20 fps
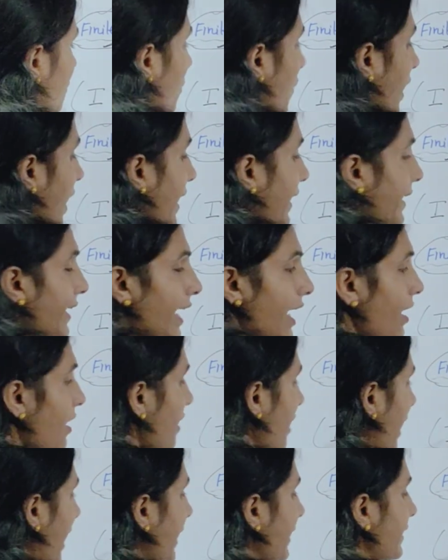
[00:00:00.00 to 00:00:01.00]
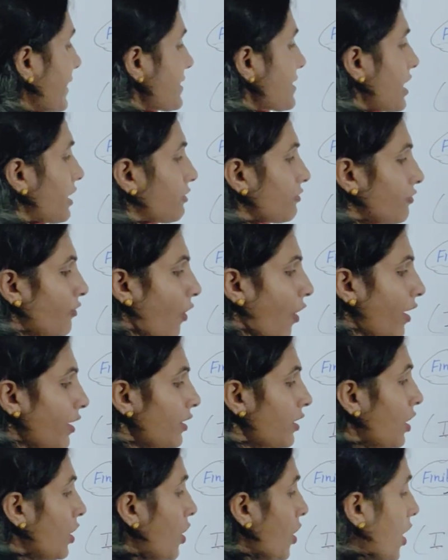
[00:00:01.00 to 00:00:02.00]
तो आ गया आई के साथ
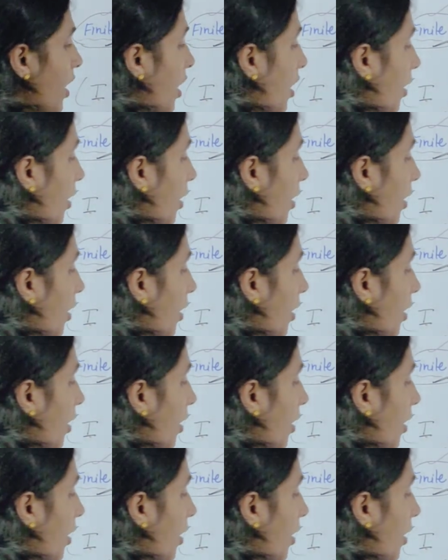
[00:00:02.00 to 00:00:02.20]
वांट